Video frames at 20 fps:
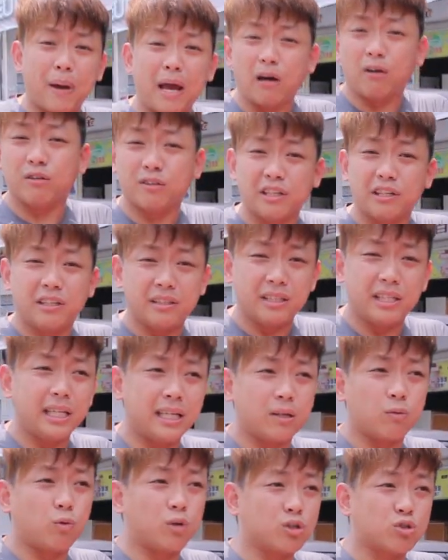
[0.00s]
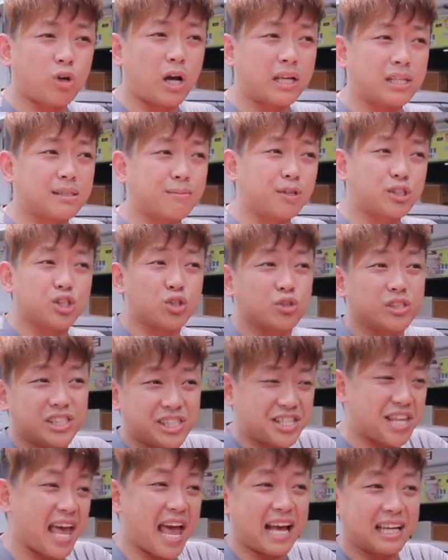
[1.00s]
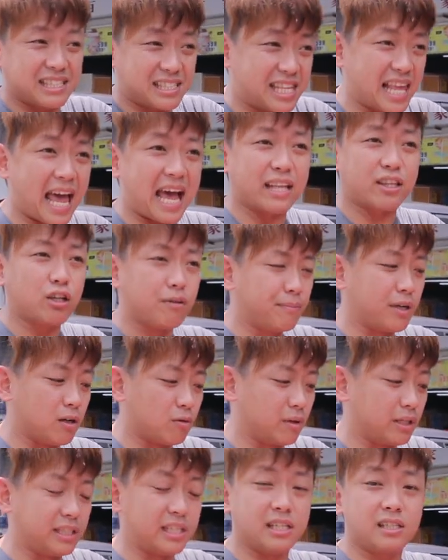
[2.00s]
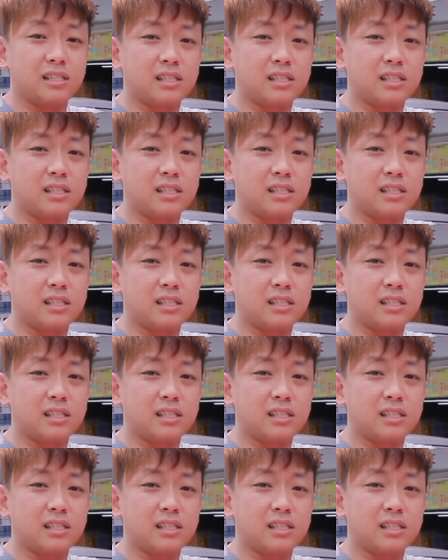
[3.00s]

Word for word: Beltenick 我穿这么久，啥啥都没有问题，